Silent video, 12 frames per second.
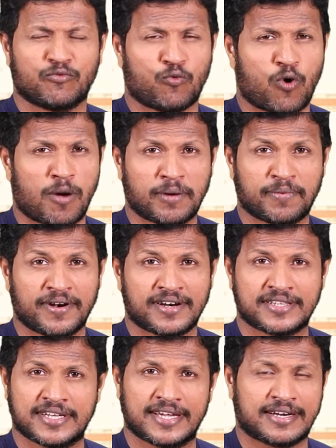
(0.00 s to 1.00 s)
வார்ம் அப்
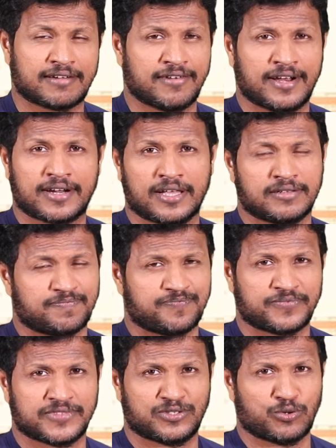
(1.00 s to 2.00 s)
பண்ணுறது இருக்கவே இருக்காது
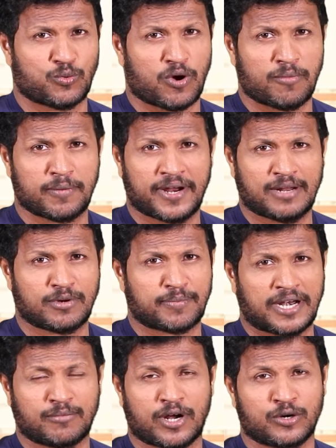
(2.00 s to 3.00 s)
ஸோ வார்ம் அப்பே நம்ம
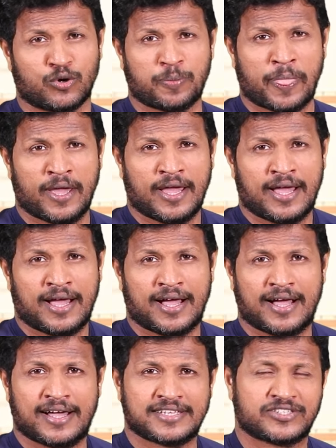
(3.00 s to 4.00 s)
பண்ண மாட்டோம்
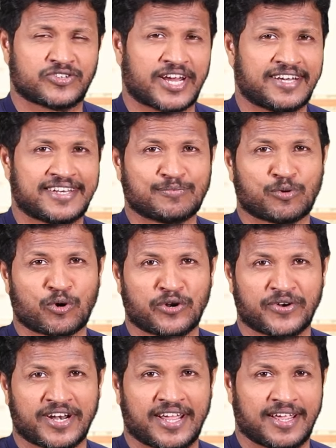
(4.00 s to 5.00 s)
ஸ்ட்ரைட்டாக
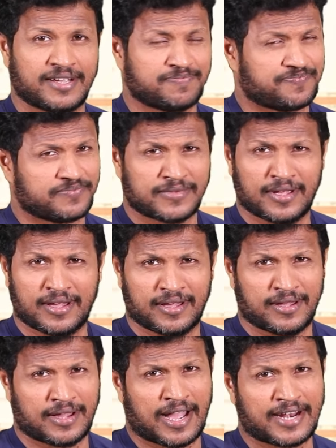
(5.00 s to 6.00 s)
போன உடனே
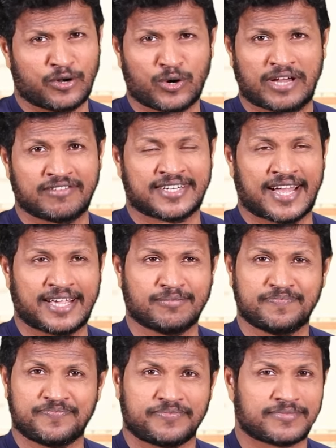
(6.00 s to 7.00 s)
ஐ டோன்ட் ஹாவ் அ
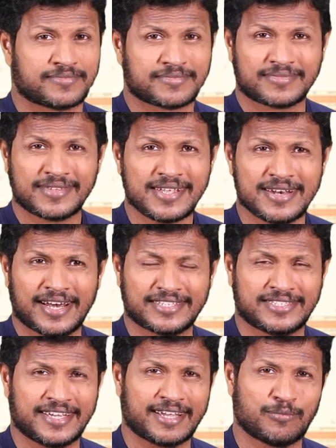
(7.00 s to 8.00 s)
டைம்
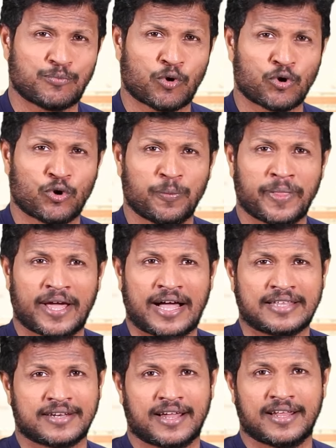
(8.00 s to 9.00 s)
நான் சீக்கிரம் போகணும்
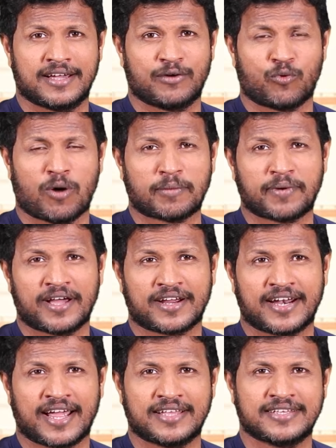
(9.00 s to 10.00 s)
அதனால் வார்ம்
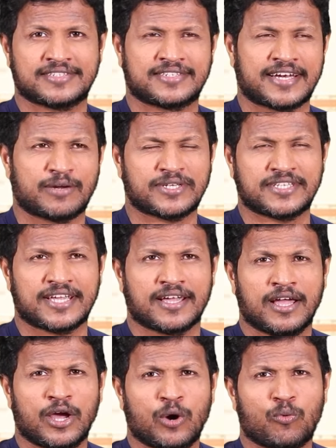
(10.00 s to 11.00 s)
அப்லாம் கிடையாது ஸ்ட்ரைட் அவே சி
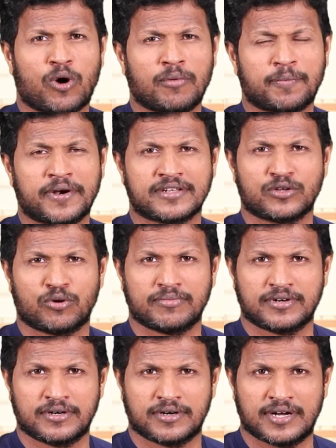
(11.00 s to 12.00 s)
வார்ம் அப் பண்ணுறது
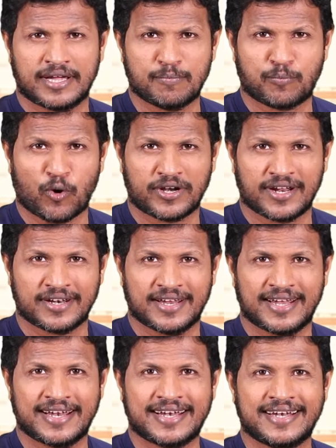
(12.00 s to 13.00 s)
ரொம்ப இம்பார்ட்டன்ட்
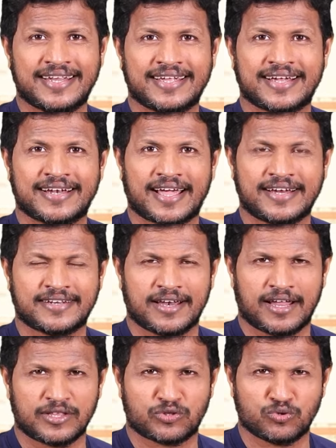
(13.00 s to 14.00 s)
நீங்கள்
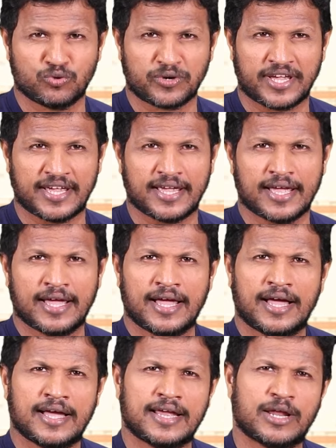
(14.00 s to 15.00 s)
நைட்டெல்லாம் தூங்கி
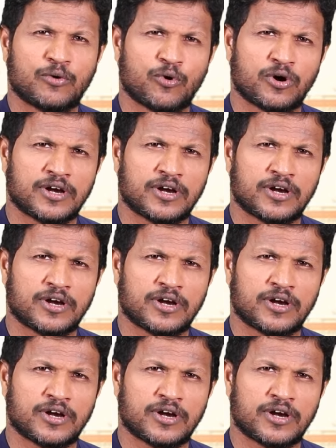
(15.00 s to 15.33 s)
இல்லை